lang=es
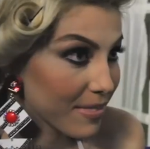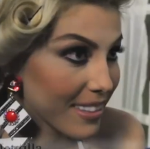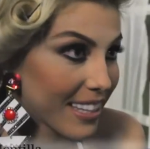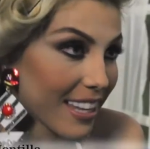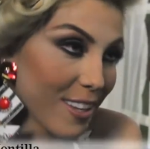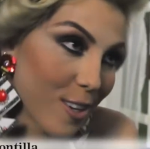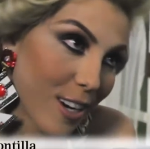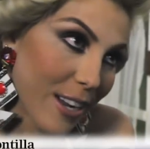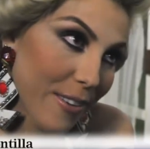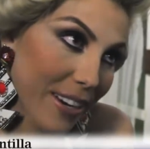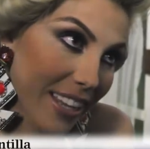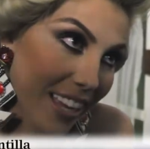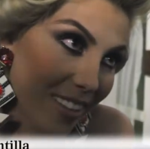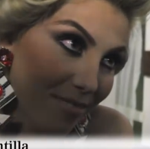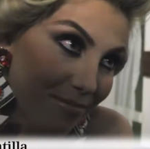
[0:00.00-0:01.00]
Te digo la
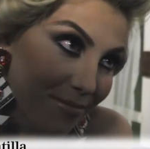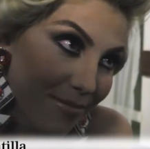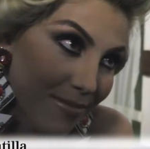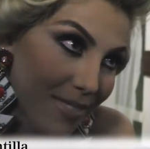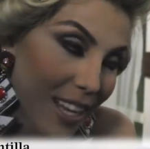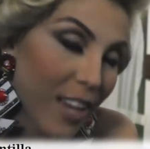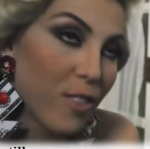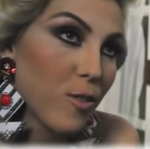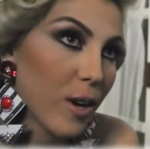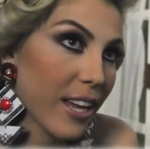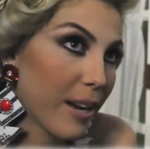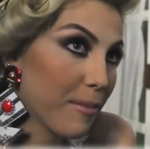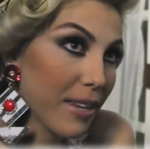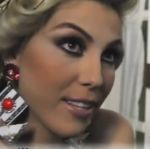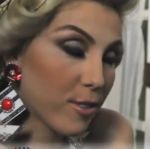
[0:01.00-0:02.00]
verdad, no
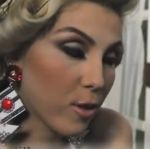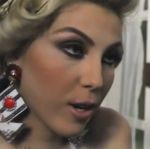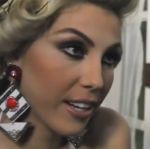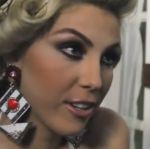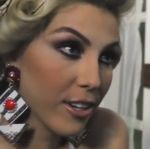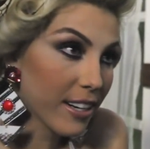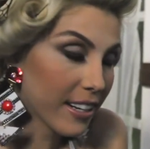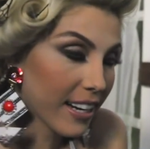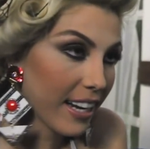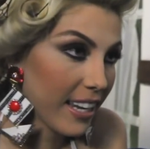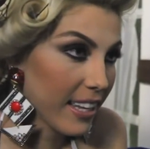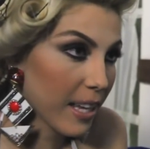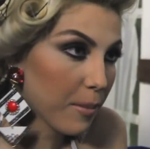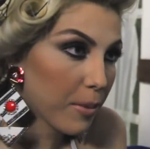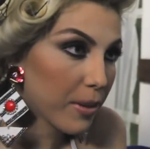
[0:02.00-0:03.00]
era mi sueño en realidad